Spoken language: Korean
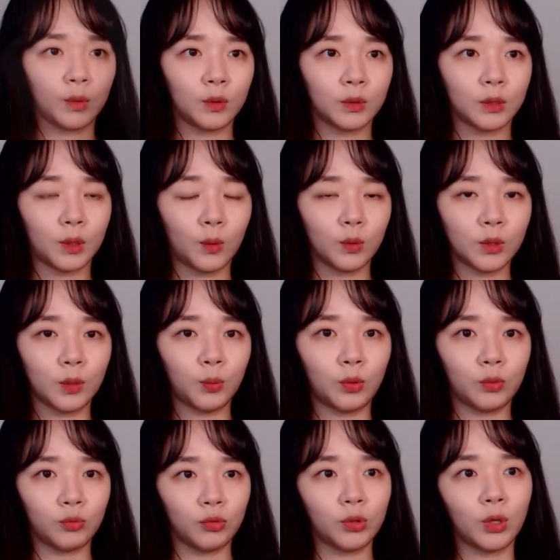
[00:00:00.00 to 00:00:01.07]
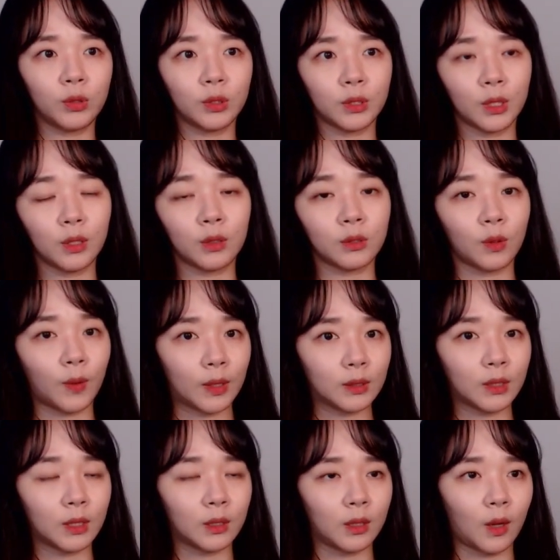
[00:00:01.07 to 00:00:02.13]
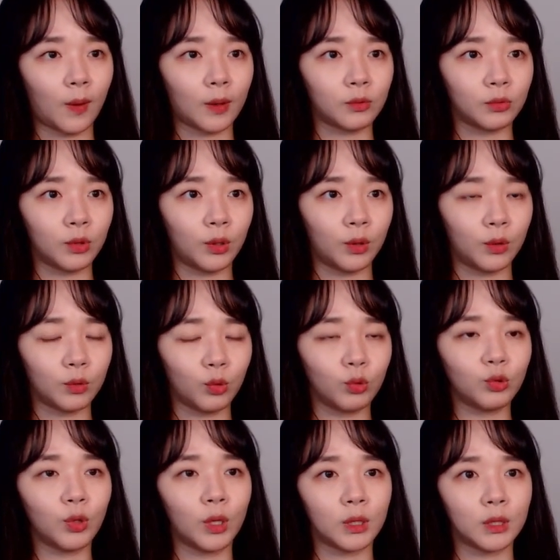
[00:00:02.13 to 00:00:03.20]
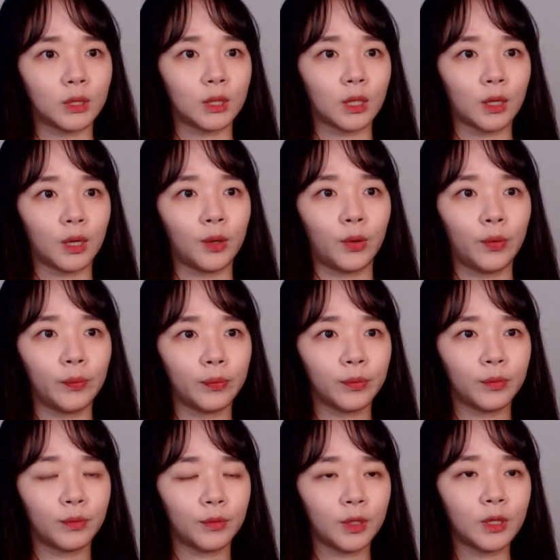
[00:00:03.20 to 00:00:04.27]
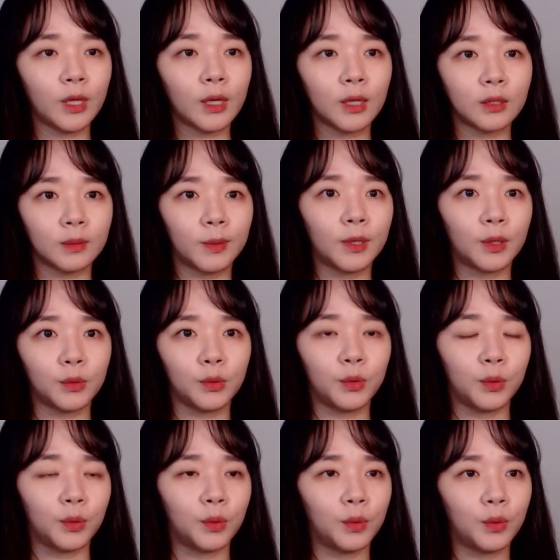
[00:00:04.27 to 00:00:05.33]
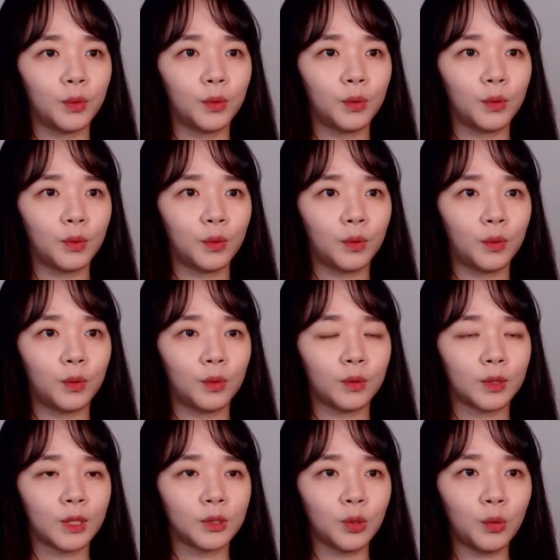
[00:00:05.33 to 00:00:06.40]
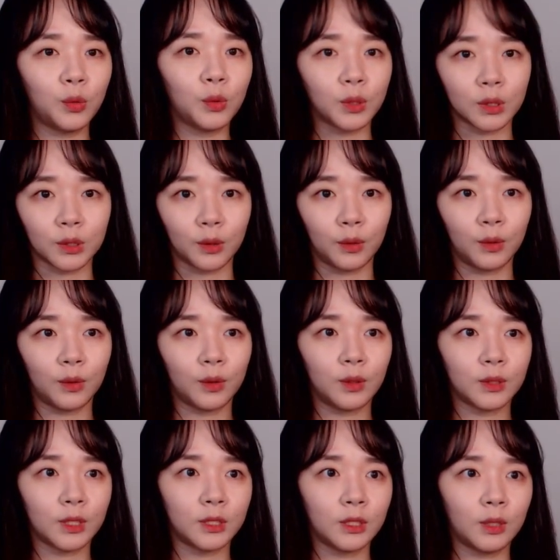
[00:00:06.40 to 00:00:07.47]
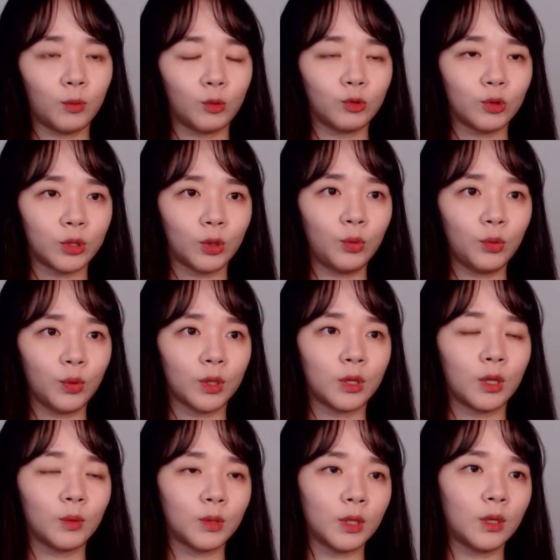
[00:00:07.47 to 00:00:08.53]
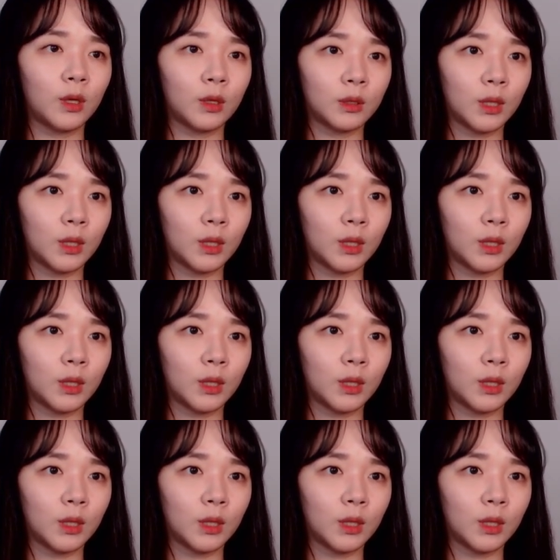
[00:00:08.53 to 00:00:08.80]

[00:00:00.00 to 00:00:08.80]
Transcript: 자, 고재봉은 물건을 챙겨서 관사를 나왔고요. 도주하기 시작해요. 이때까지만 해도 난 성공했어. 자신의 복수가 성공했다고 생각을